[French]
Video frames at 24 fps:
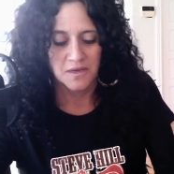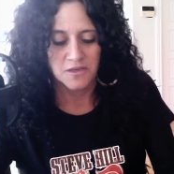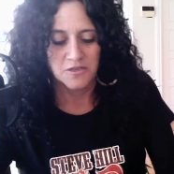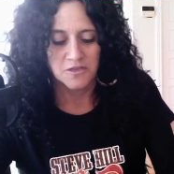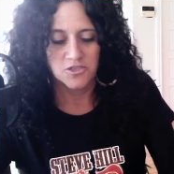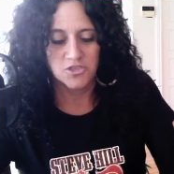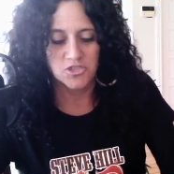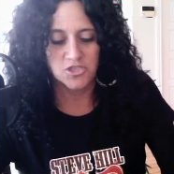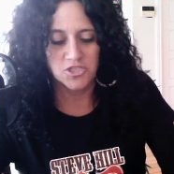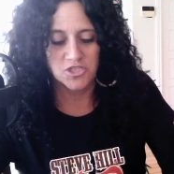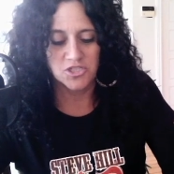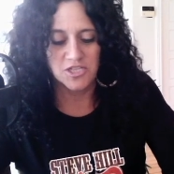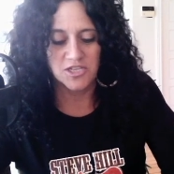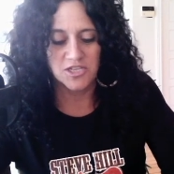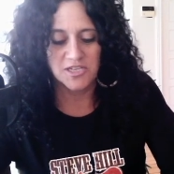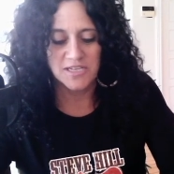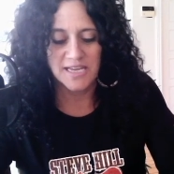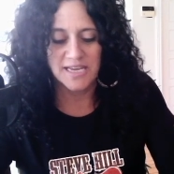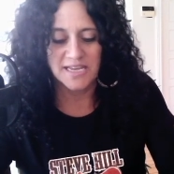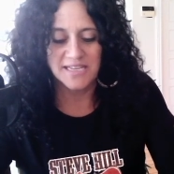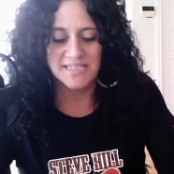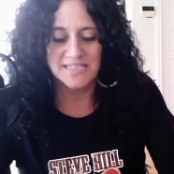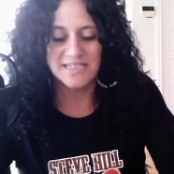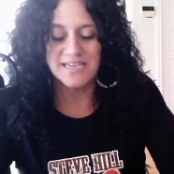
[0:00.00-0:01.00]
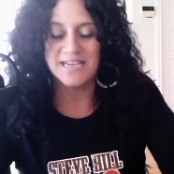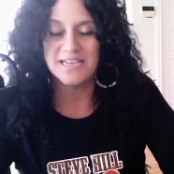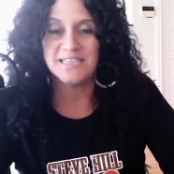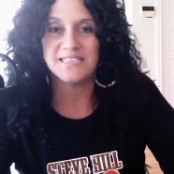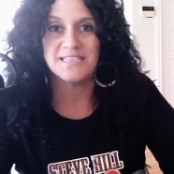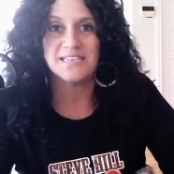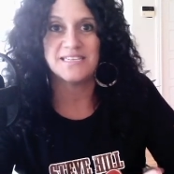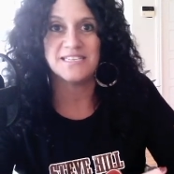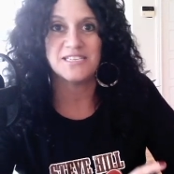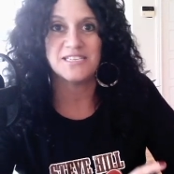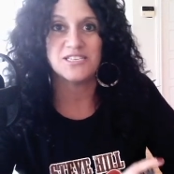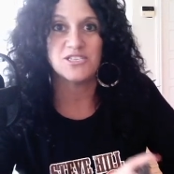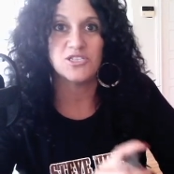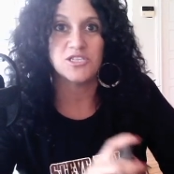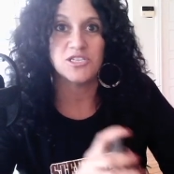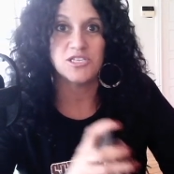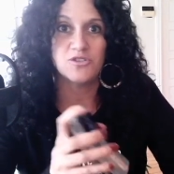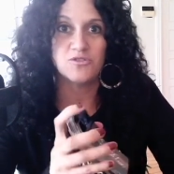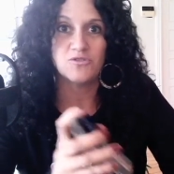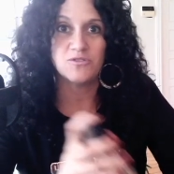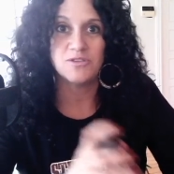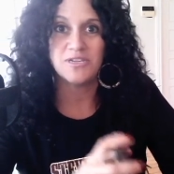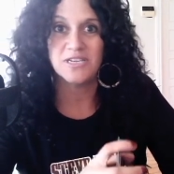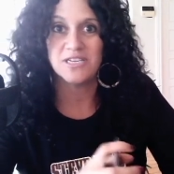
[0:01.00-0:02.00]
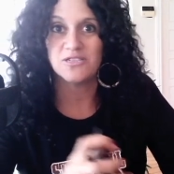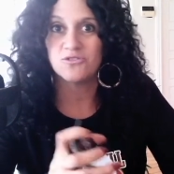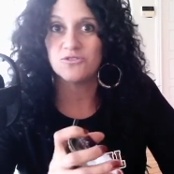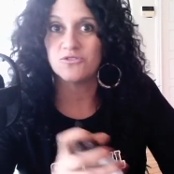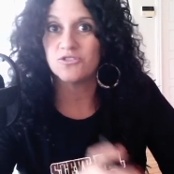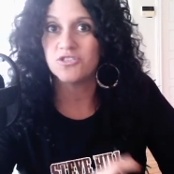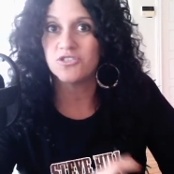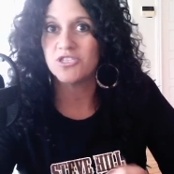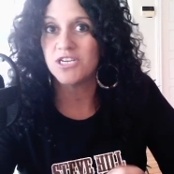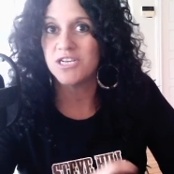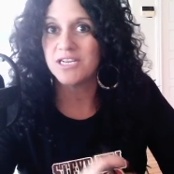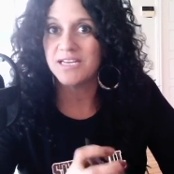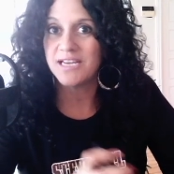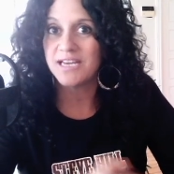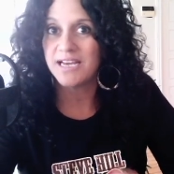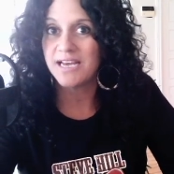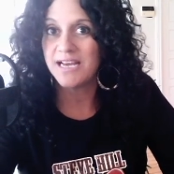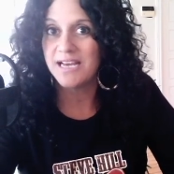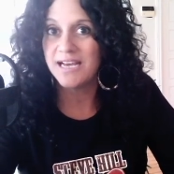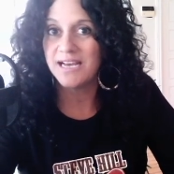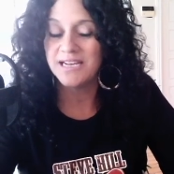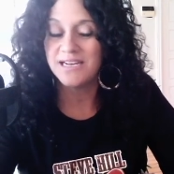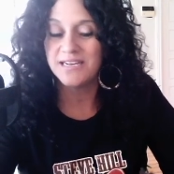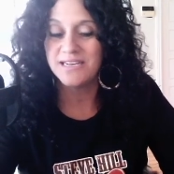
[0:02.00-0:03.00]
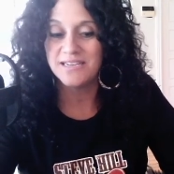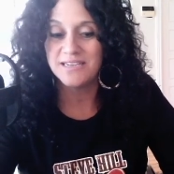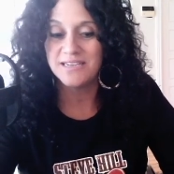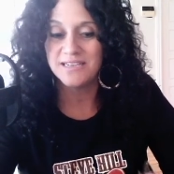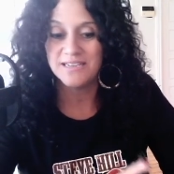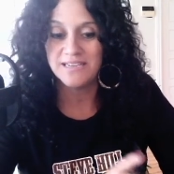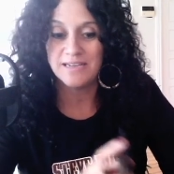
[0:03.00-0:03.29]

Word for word: Juste garder en tête que c'est une lecture générale.